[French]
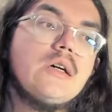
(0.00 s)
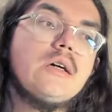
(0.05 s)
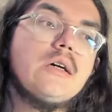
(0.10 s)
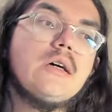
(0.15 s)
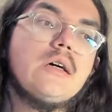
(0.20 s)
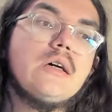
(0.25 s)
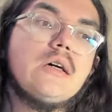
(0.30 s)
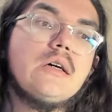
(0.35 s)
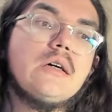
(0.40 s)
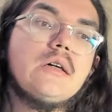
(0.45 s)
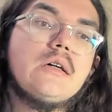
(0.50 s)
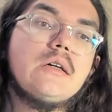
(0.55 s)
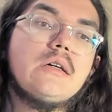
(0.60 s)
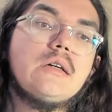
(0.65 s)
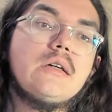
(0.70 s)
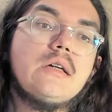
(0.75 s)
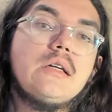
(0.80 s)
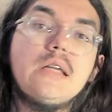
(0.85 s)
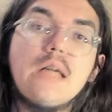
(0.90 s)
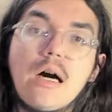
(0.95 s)

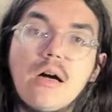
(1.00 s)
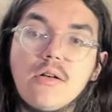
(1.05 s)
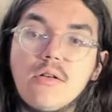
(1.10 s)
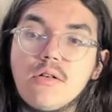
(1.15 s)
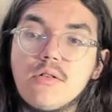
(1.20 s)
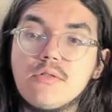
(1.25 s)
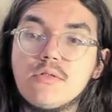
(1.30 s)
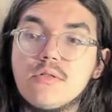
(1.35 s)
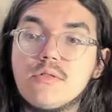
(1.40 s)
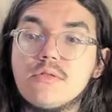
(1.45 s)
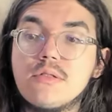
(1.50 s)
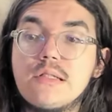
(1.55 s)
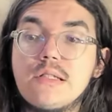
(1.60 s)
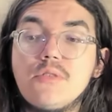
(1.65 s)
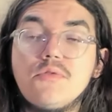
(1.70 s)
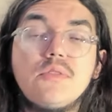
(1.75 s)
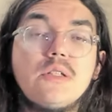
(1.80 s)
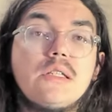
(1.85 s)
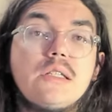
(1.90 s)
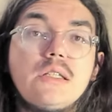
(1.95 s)
Euh, L'Irlande,
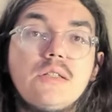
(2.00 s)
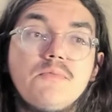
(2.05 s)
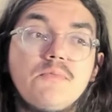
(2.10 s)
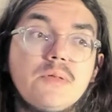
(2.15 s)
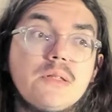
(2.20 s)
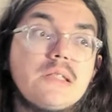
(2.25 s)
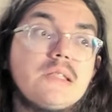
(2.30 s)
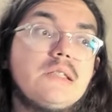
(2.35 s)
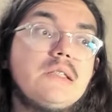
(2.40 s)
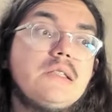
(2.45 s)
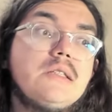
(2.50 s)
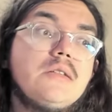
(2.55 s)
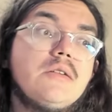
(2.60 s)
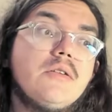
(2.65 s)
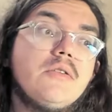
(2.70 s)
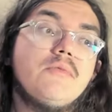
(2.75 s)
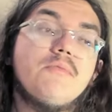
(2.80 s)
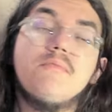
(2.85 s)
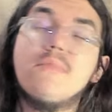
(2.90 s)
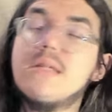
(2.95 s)
c'est une équipe qui
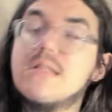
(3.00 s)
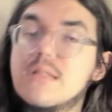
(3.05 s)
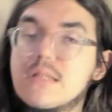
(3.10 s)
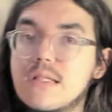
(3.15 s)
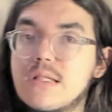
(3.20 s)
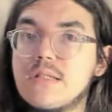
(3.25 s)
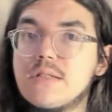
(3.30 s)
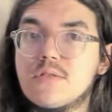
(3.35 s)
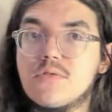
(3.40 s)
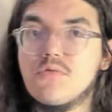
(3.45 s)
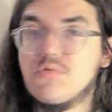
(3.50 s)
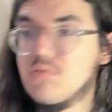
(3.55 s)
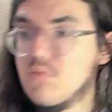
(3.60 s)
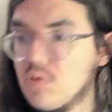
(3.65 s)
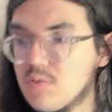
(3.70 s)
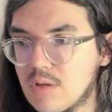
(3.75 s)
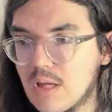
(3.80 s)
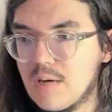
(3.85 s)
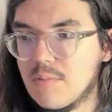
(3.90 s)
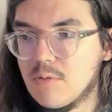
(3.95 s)
euh, maîtrise
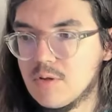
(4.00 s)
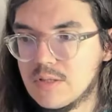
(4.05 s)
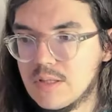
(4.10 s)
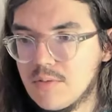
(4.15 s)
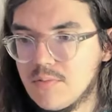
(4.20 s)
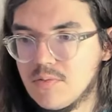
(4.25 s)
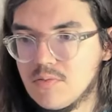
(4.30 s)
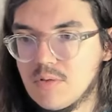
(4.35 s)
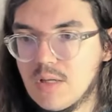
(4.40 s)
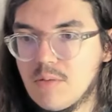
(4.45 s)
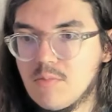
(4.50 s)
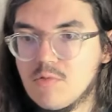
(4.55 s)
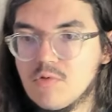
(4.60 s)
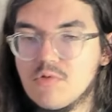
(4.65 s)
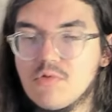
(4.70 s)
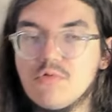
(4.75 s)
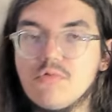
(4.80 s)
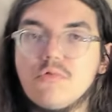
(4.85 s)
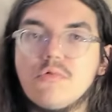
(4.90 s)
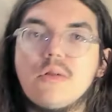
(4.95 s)
totalement ses
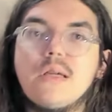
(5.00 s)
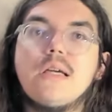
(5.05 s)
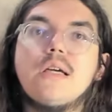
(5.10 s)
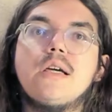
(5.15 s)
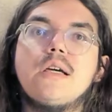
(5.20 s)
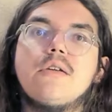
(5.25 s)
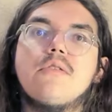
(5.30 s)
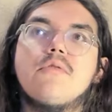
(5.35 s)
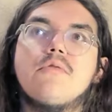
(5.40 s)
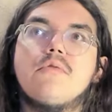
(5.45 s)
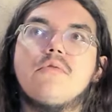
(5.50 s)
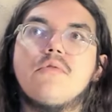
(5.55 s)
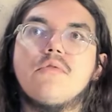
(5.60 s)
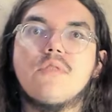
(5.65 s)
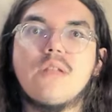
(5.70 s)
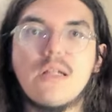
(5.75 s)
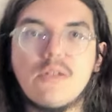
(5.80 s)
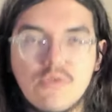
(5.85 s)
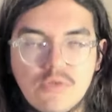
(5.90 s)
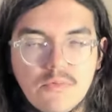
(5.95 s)
fondamentaux et
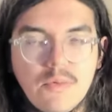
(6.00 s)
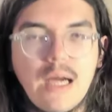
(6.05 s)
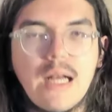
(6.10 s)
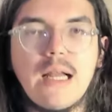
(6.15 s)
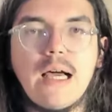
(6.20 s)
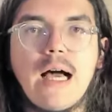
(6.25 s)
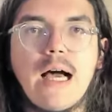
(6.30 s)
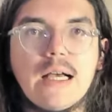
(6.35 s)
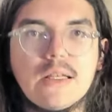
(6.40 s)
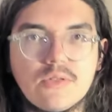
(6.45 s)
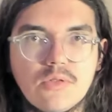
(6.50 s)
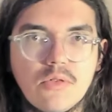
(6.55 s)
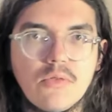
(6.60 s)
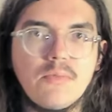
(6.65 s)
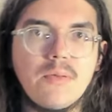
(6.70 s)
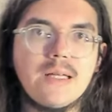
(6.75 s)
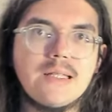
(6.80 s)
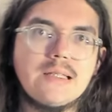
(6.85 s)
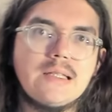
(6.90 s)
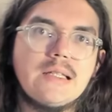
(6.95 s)
on, a du mal à se
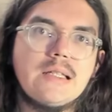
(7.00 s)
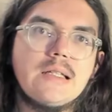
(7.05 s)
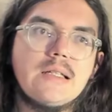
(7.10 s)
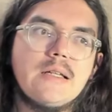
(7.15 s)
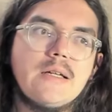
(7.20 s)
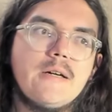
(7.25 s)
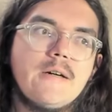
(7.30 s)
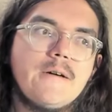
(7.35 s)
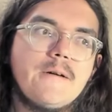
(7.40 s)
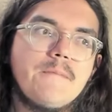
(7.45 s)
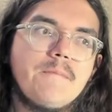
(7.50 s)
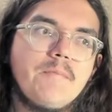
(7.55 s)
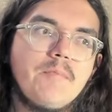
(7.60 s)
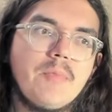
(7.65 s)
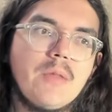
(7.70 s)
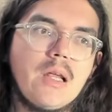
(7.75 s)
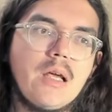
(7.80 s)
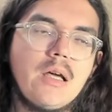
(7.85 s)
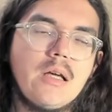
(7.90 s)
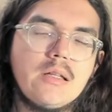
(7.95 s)
replacer euh,
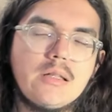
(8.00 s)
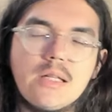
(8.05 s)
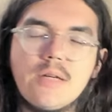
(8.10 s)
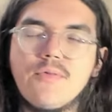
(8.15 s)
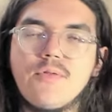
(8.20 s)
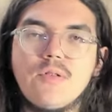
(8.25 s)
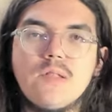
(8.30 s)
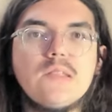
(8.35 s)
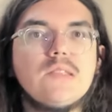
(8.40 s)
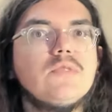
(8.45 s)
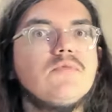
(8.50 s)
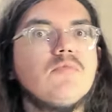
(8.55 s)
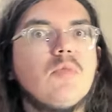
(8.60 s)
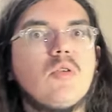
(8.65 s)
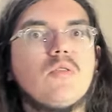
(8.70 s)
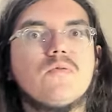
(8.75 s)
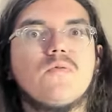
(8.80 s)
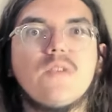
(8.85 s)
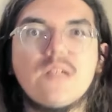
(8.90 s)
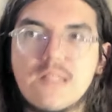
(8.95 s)

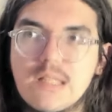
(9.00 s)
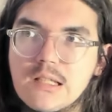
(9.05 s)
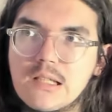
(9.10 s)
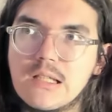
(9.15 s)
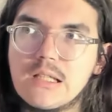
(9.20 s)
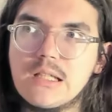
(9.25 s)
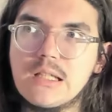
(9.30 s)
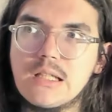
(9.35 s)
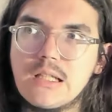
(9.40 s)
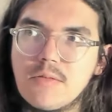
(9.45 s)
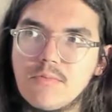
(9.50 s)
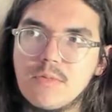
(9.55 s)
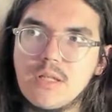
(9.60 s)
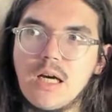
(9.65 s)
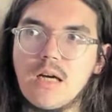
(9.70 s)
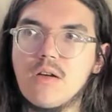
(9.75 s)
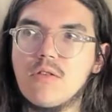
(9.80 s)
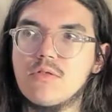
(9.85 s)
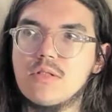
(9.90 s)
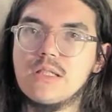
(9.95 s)
défensivement face à cette équipe
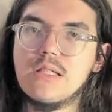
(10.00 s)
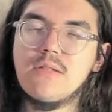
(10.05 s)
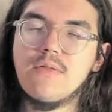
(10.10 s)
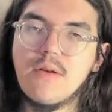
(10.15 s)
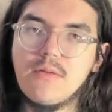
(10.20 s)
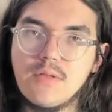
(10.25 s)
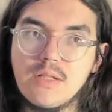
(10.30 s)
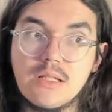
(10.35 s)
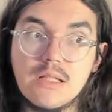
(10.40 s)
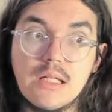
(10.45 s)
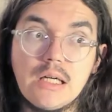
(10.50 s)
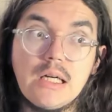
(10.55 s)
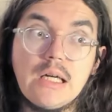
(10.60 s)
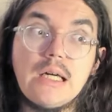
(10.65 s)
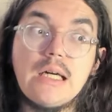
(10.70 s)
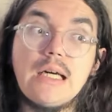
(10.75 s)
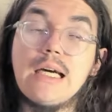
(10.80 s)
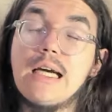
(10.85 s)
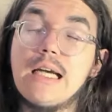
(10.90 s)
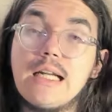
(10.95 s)
d'Irlande qui va vite.
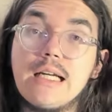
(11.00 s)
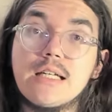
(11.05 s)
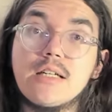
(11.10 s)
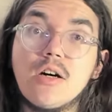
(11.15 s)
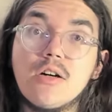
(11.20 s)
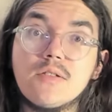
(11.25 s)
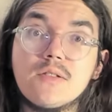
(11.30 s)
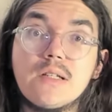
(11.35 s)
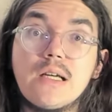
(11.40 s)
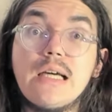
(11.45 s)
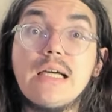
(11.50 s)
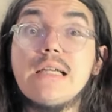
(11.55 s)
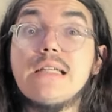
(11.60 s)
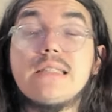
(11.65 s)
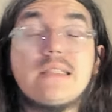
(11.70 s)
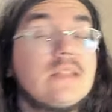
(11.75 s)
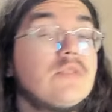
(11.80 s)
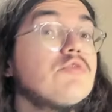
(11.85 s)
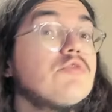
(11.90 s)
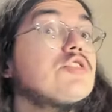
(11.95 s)
Et l'Écosse,
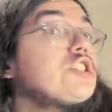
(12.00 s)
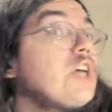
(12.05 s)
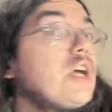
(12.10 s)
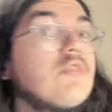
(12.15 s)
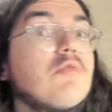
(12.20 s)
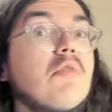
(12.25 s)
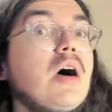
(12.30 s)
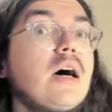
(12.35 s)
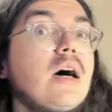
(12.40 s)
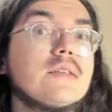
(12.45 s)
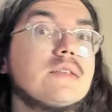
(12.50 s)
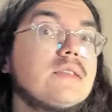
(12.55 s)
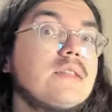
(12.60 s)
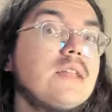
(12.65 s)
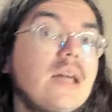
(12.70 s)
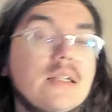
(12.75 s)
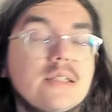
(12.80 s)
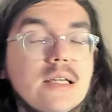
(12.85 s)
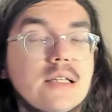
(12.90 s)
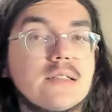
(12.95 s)
c'est notre chat noir ces
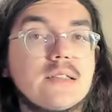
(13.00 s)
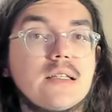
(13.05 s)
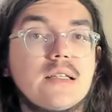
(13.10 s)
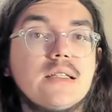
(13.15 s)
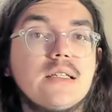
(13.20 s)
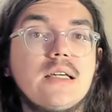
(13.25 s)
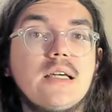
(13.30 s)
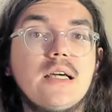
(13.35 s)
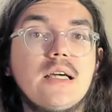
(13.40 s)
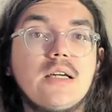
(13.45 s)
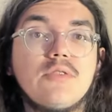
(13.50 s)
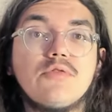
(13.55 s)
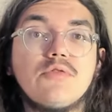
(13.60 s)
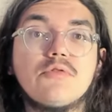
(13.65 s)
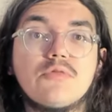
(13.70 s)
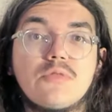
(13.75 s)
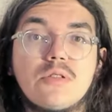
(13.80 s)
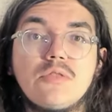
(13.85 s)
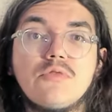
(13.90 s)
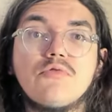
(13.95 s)
dernières années. Du
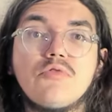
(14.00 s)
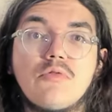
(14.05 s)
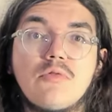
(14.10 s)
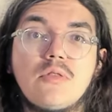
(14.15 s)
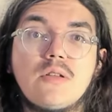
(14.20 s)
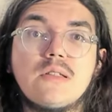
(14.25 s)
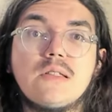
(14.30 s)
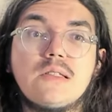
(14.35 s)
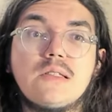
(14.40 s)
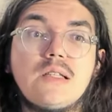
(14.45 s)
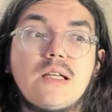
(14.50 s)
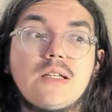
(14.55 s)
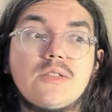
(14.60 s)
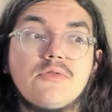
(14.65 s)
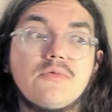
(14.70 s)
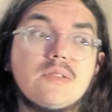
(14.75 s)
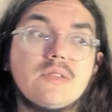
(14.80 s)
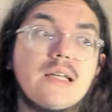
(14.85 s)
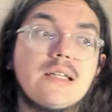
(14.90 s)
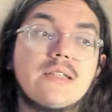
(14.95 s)
côté du tournoi
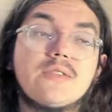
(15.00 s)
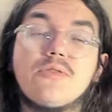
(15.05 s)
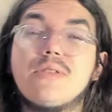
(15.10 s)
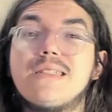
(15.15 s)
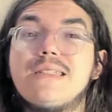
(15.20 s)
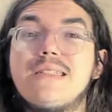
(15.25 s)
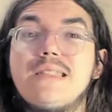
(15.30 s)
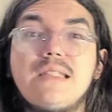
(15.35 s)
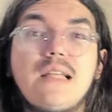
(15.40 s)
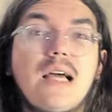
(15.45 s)
destination, c'est vrai que sur les dix